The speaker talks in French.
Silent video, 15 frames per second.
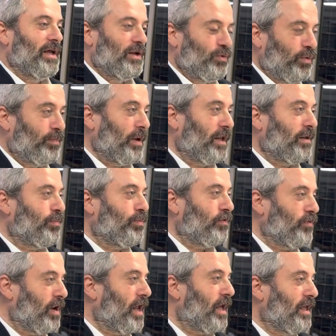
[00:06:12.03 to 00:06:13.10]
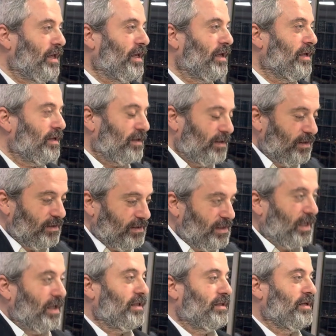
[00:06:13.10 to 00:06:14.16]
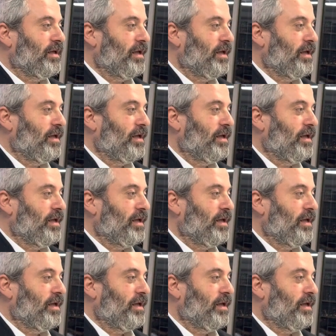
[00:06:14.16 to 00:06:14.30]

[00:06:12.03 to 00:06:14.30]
Nous on parle d'un point de vue alachique strict.